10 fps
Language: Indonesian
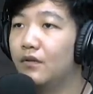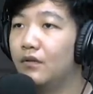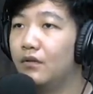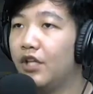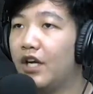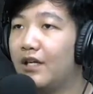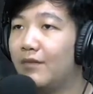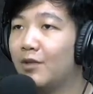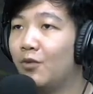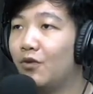Tidak kena,
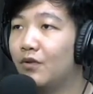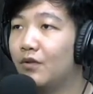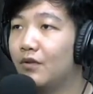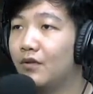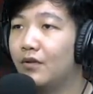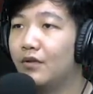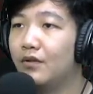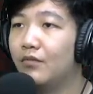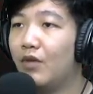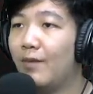Mas, Bro.
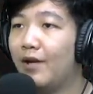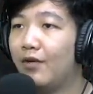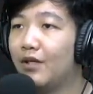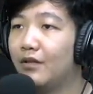Mau ngapain lu? Ah?